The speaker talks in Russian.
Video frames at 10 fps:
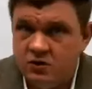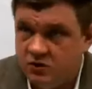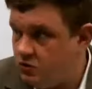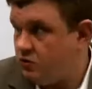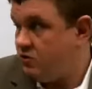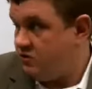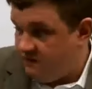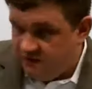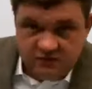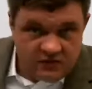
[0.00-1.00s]
Но ну,
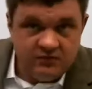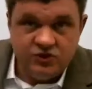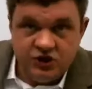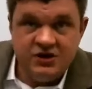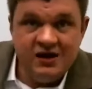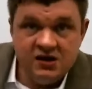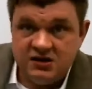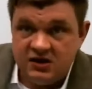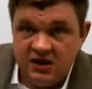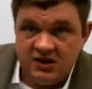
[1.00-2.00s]
там,
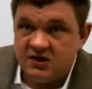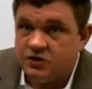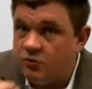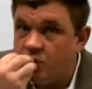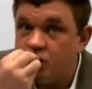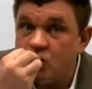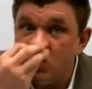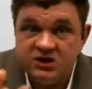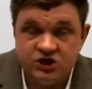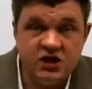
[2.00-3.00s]
14 лет назад он был
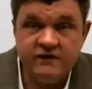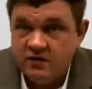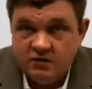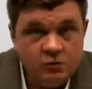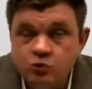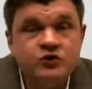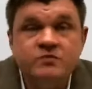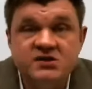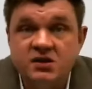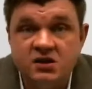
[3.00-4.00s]
шедевр. Лучше мы
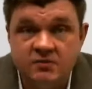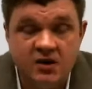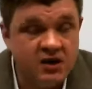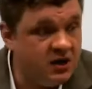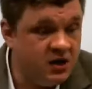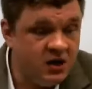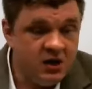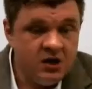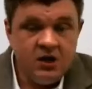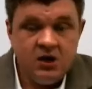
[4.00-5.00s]
сделать не могли.
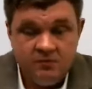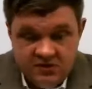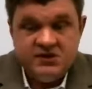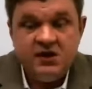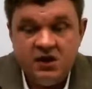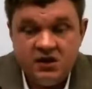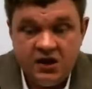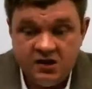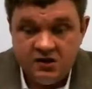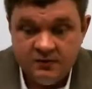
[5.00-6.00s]
Мы сделали
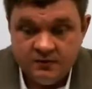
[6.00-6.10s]
тренинг.